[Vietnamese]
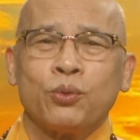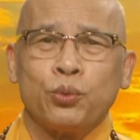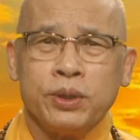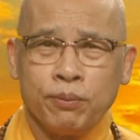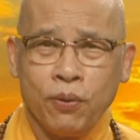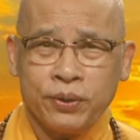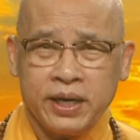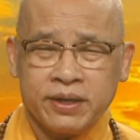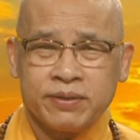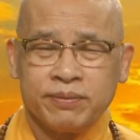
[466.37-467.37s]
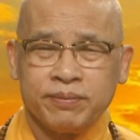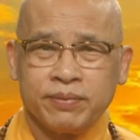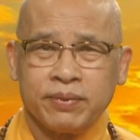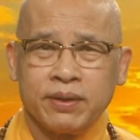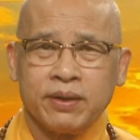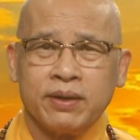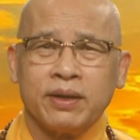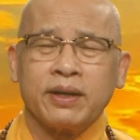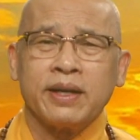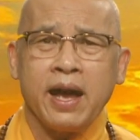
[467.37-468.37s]
tuyên bố rằng
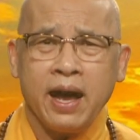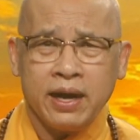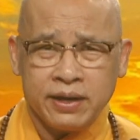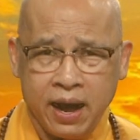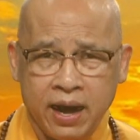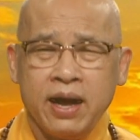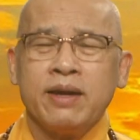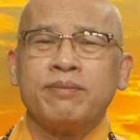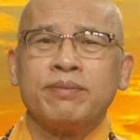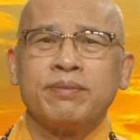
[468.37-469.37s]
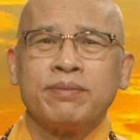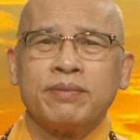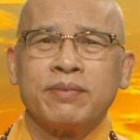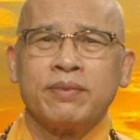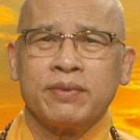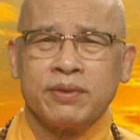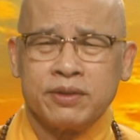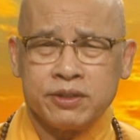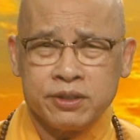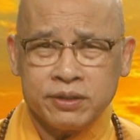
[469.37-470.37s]
Ngài đã
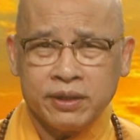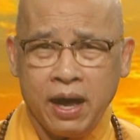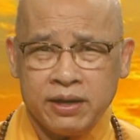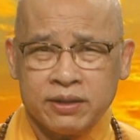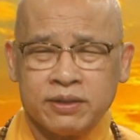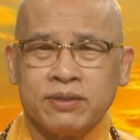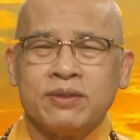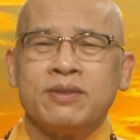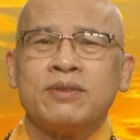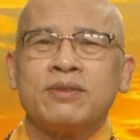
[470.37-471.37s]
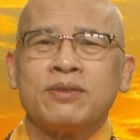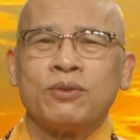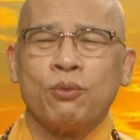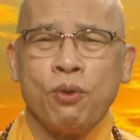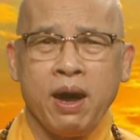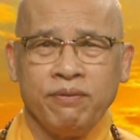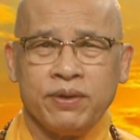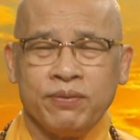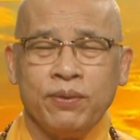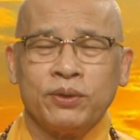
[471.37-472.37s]
chứng thành quả
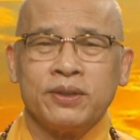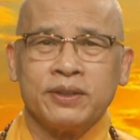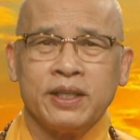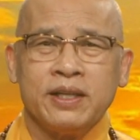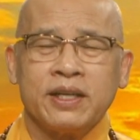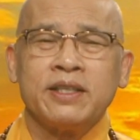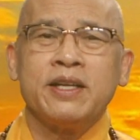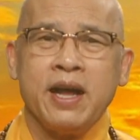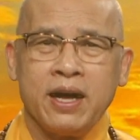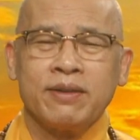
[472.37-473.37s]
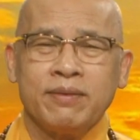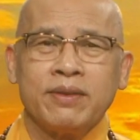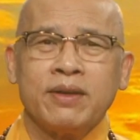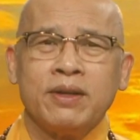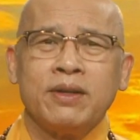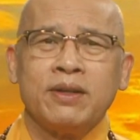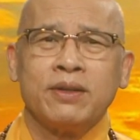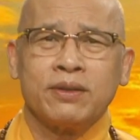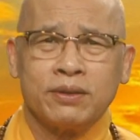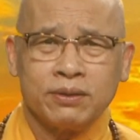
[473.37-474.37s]
vị vô thường chánh đẳng chánh giác
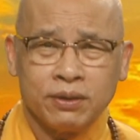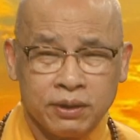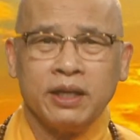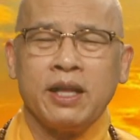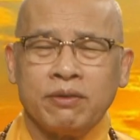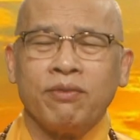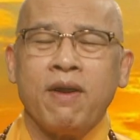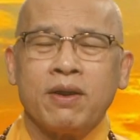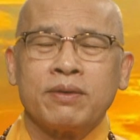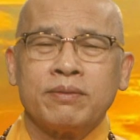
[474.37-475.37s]
tức là thành Phật